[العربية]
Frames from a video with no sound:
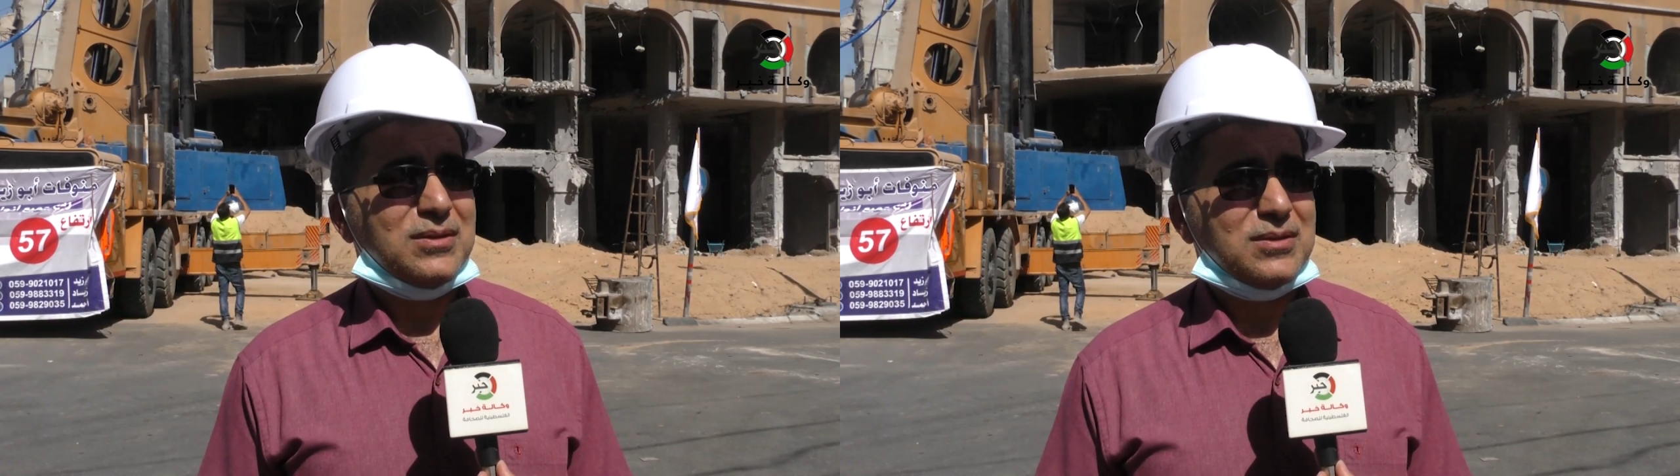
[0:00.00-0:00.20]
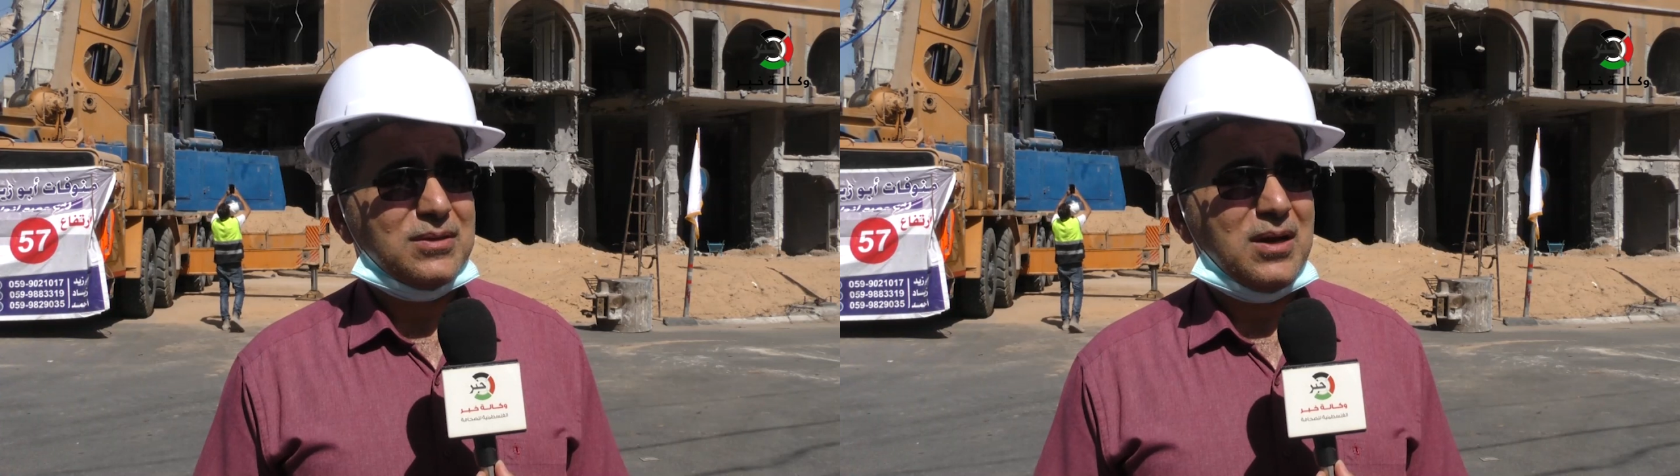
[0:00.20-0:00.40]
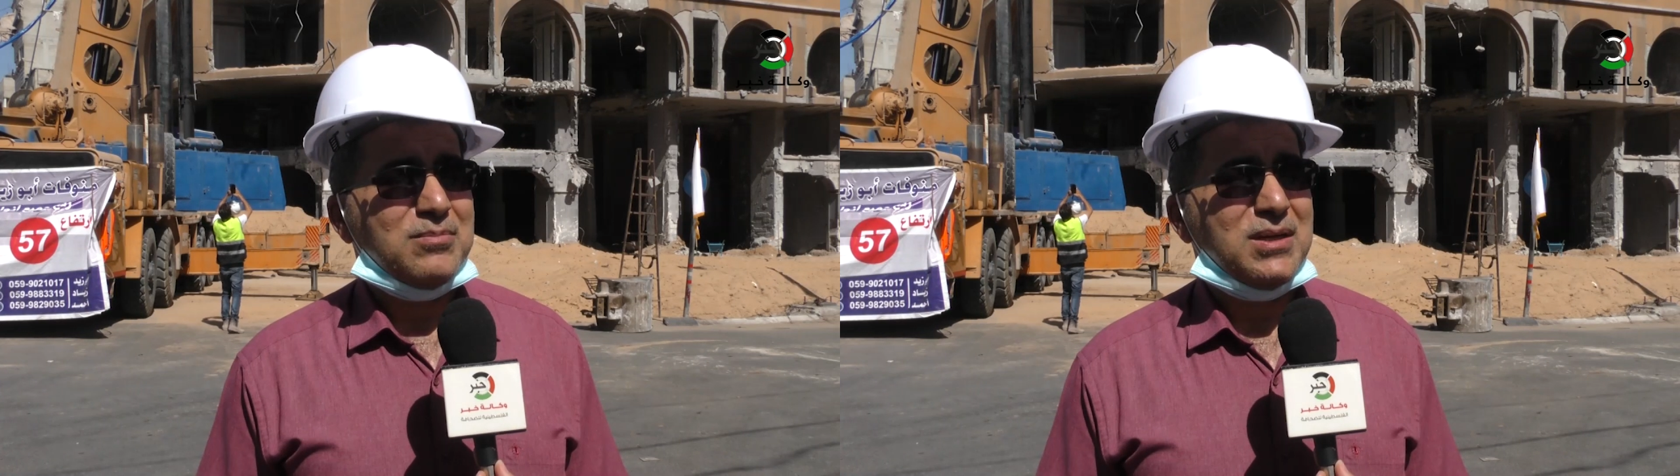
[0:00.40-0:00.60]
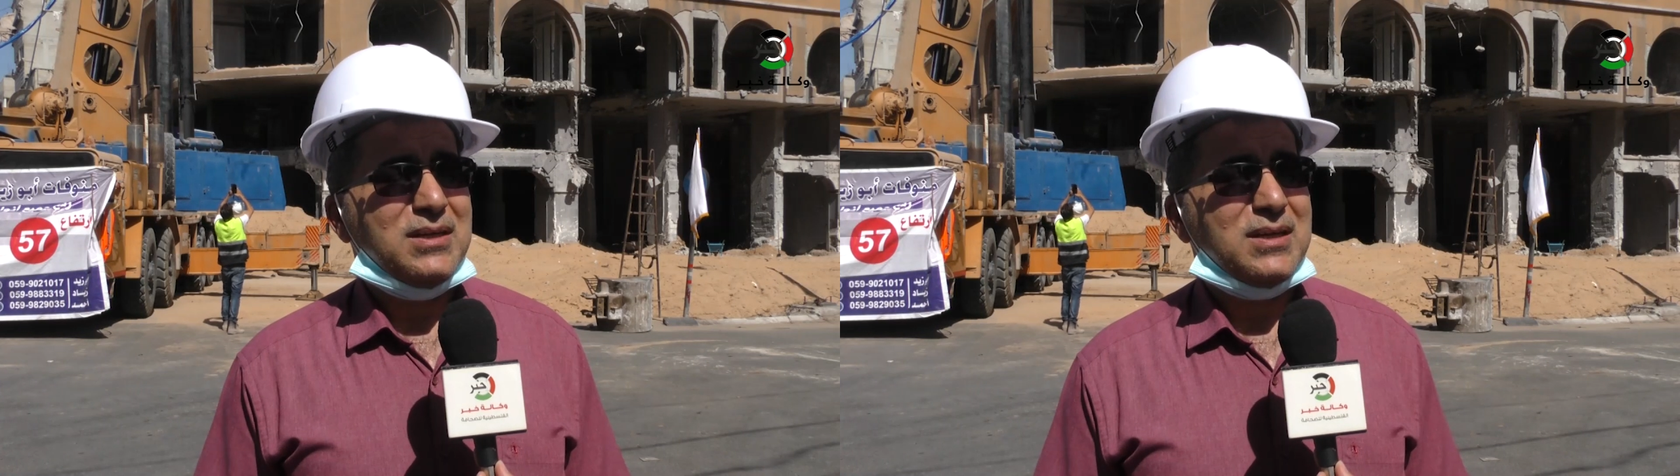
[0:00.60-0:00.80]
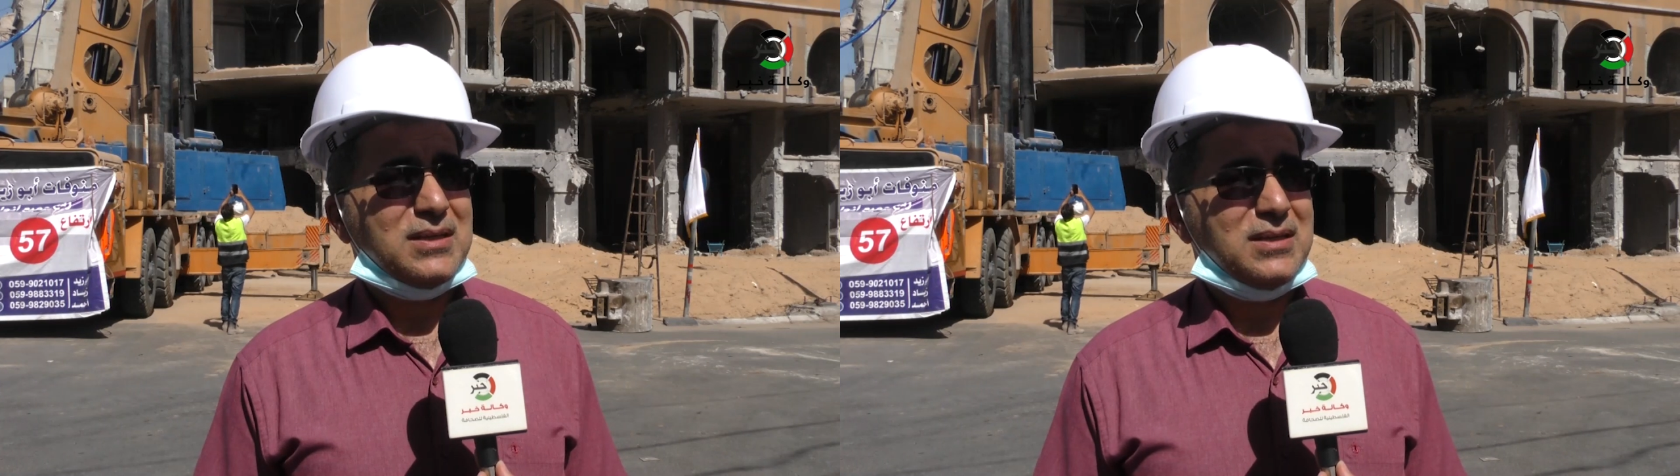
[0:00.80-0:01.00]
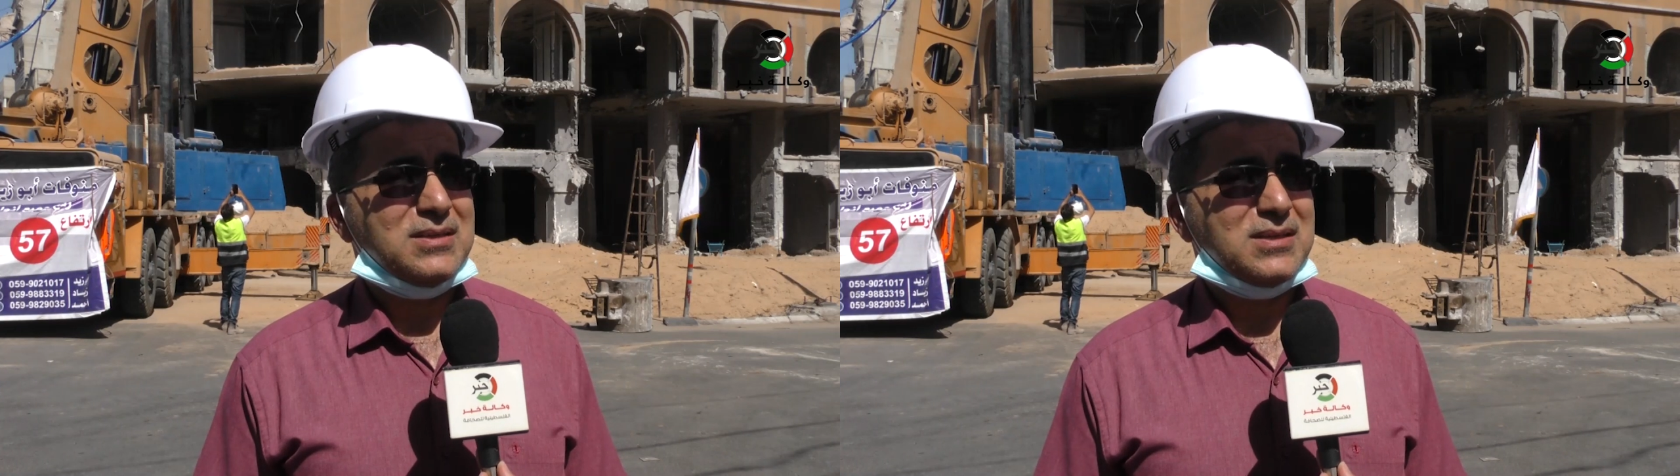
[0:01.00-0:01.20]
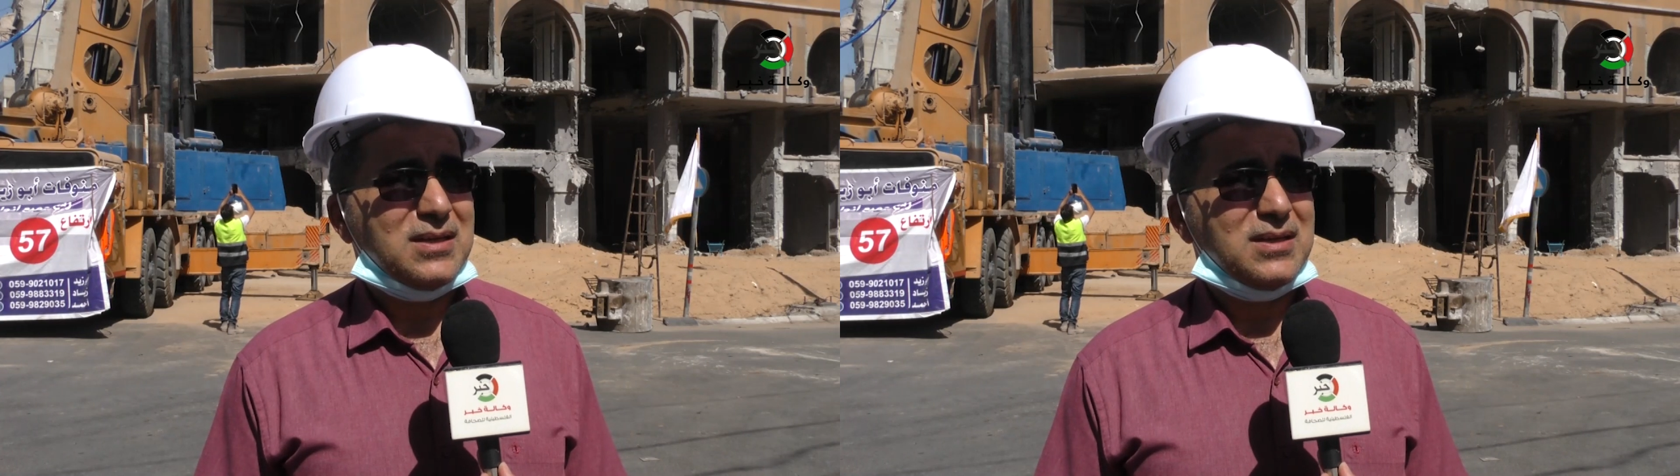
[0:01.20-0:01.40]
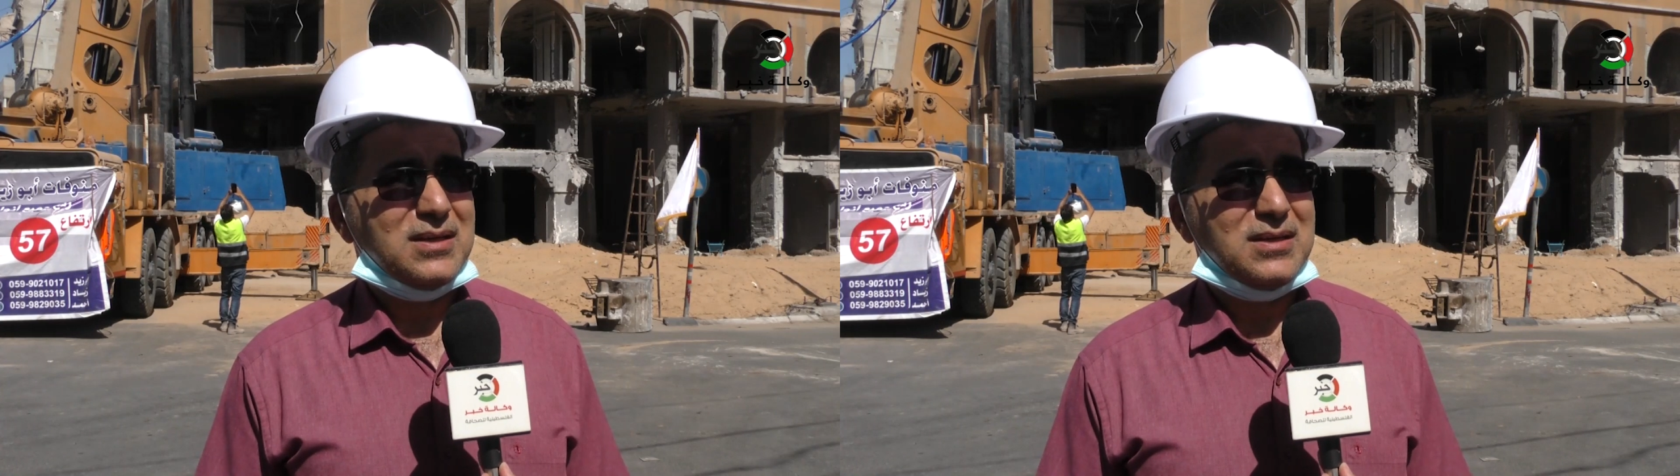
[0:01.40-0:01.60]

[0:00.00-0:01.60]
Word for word: عمليات الازاله